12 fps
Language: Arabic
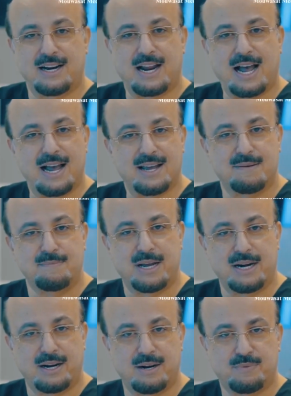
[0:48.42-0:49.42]
الحجم
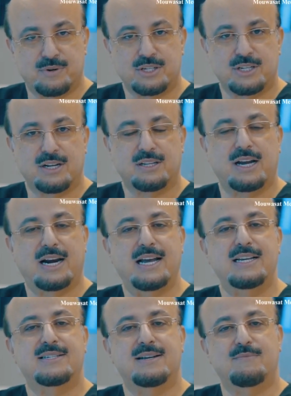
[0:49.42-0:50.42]
للبروستاتا
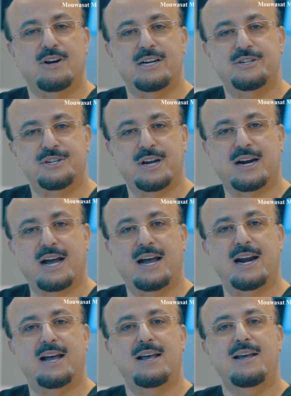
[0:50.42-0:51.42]
ليس مؤشر
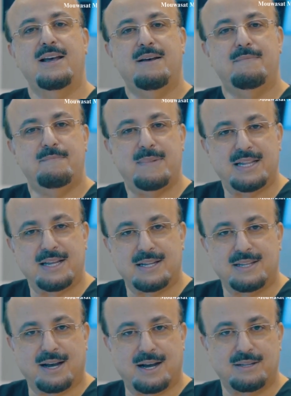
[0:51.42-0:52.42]
على مدى
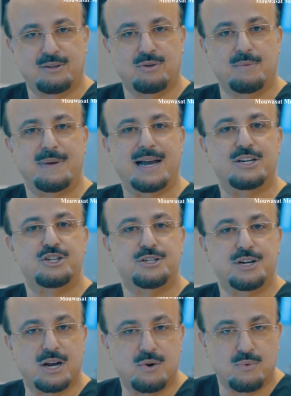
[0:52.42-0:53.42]
تقدم
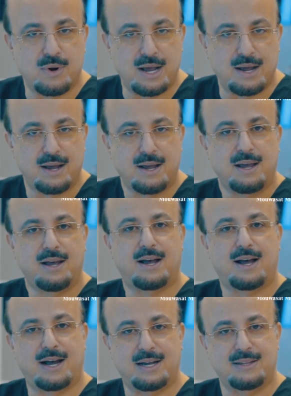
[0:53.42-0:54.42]
الشكوى
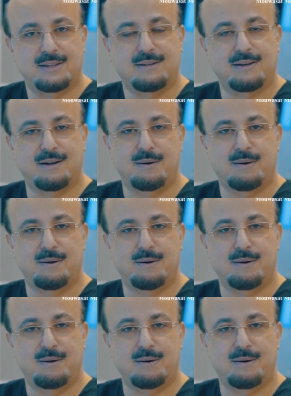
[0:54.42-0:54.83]
عند